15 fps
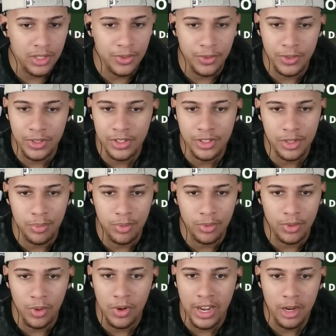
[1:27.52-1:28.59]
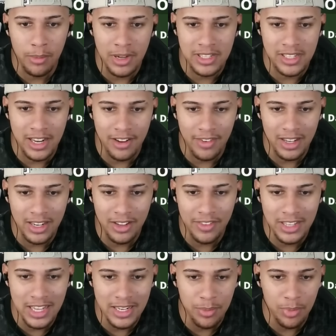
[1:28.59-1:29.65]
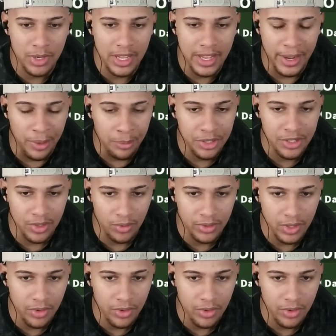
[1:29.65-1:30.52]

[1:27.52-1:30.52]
Fruits, tipo, não quero mais gravar, na verdade porque realmente não tenho o que